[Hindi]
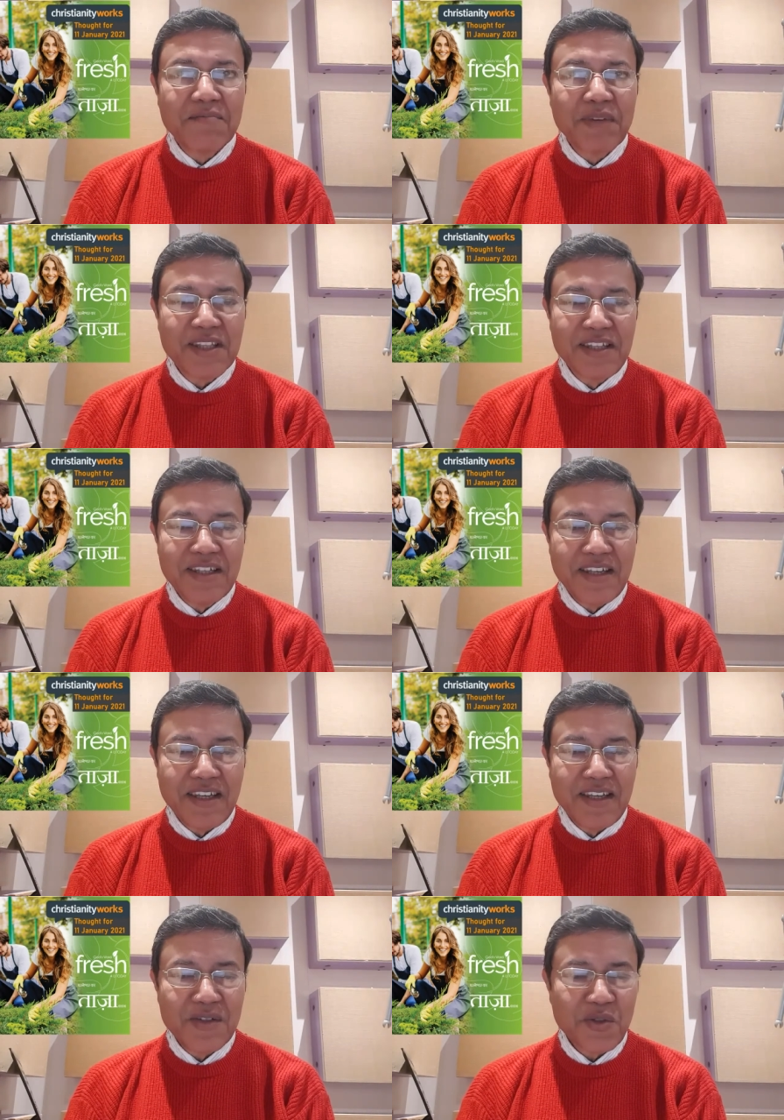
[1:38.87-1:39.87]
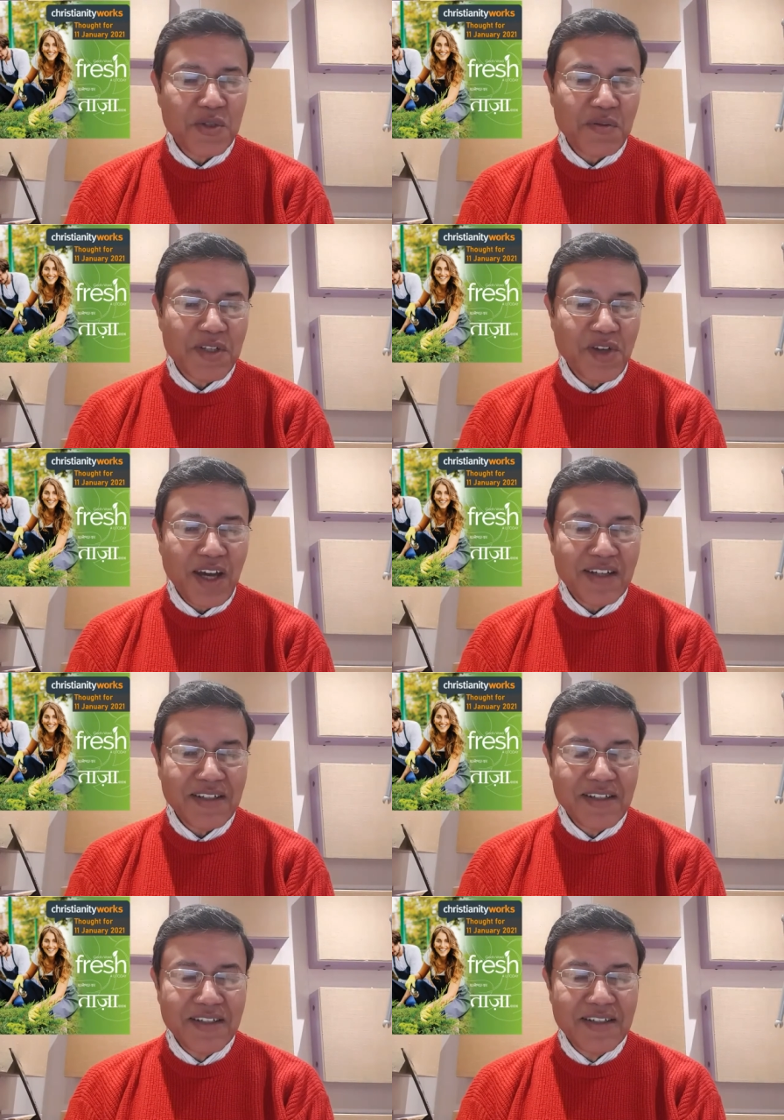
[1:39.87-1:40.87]
मती की सुसमाचार
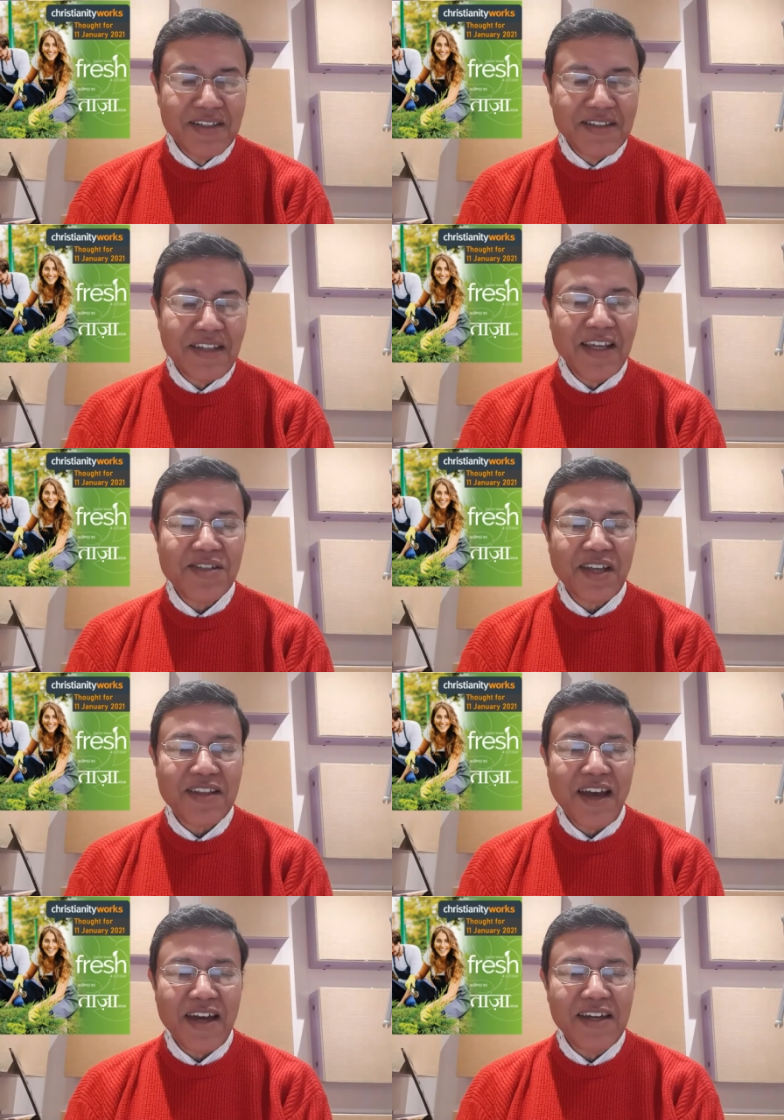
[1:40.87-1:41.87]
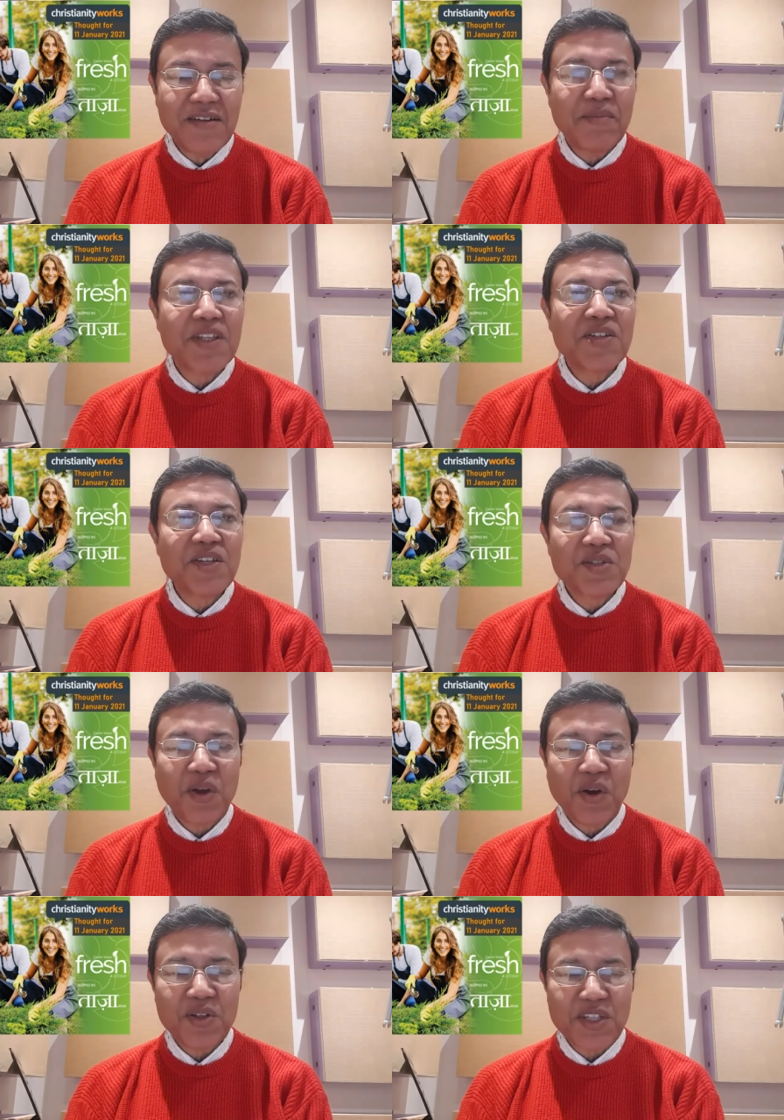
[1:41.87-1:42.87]
तेईस अध्याय पच्चीस
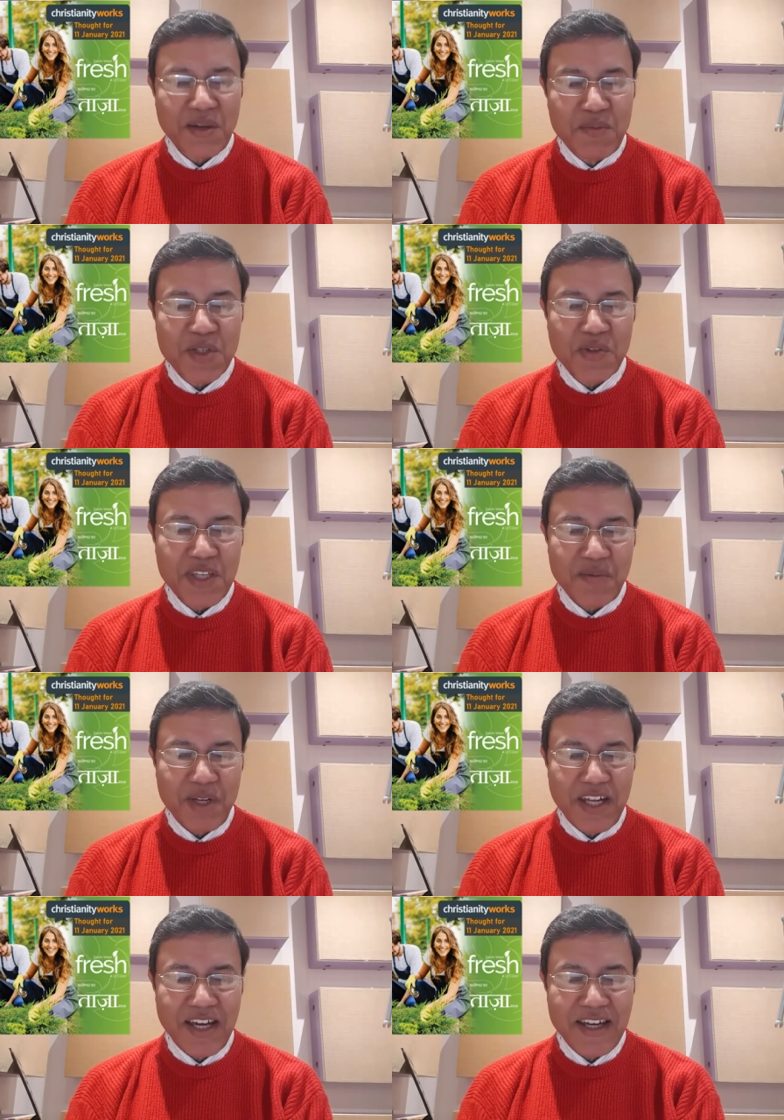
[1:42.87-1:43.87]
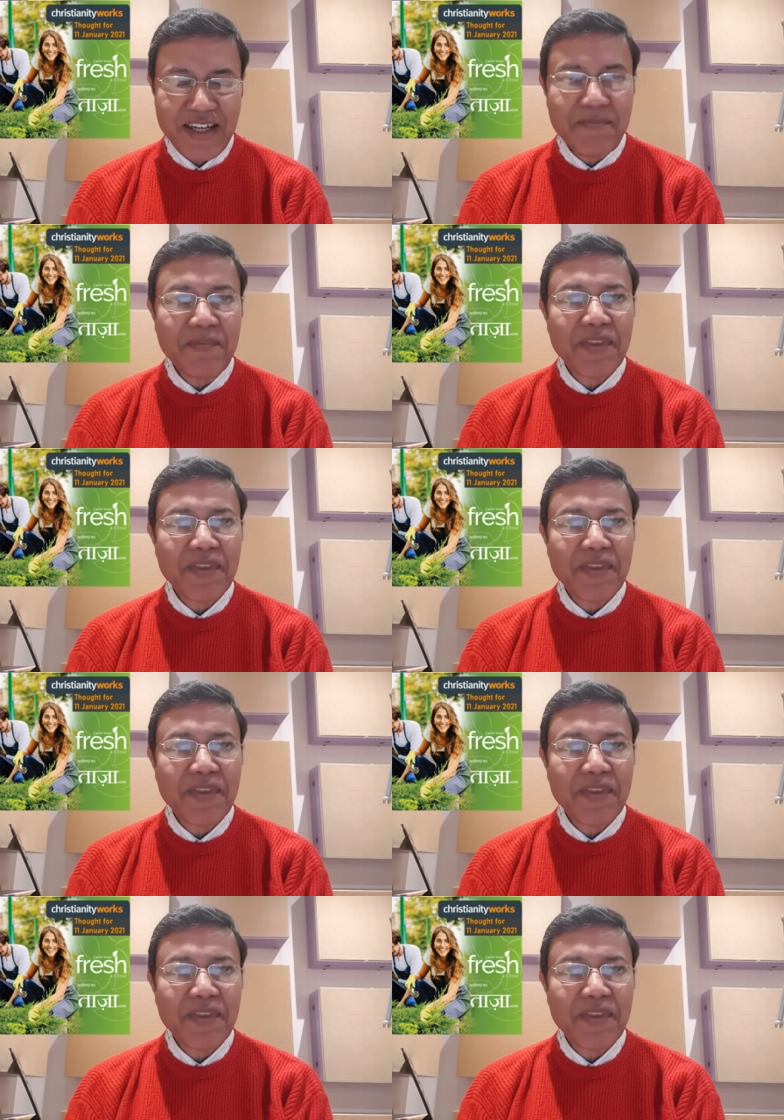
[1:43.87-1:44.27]
और छब्बीस वचन में लिखा है